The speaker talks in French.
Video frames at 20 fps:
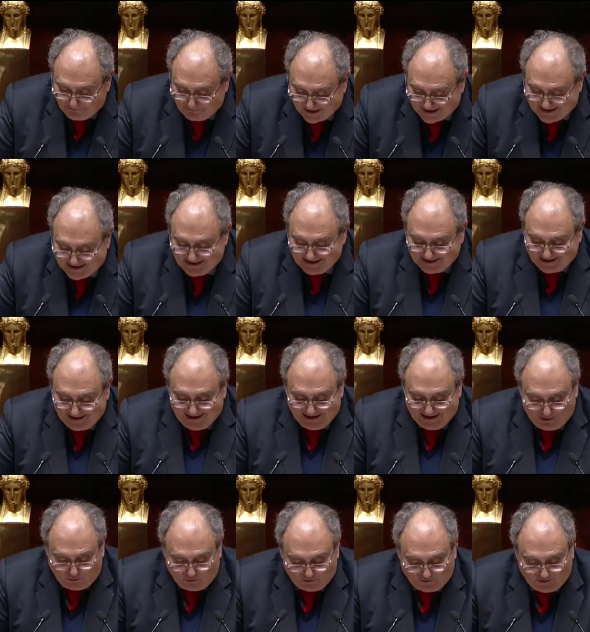pas tiré les
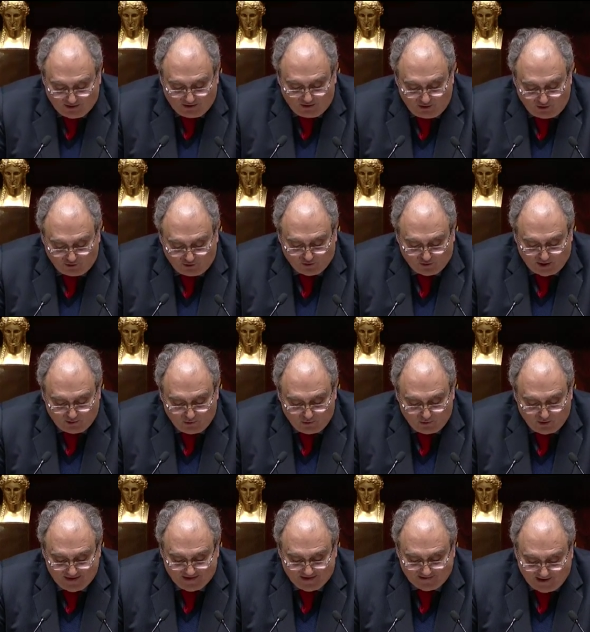conséquences de la loi
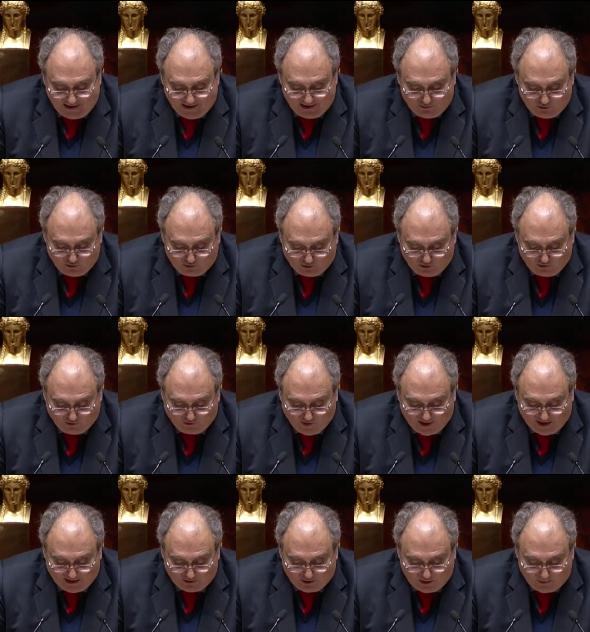fiscale et de ce
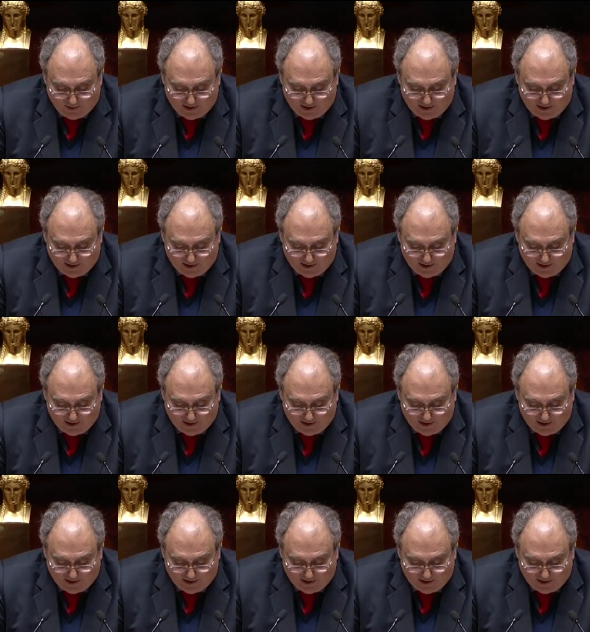fait,